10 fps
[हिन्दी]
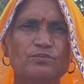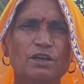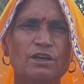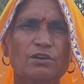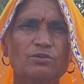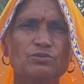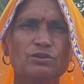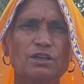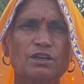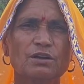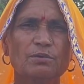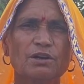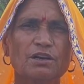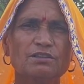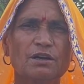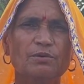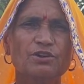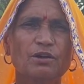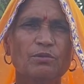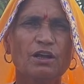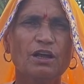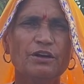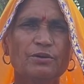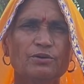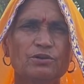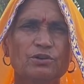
फिर दूसरे दिन अपना रक्षाबंधन मना लियो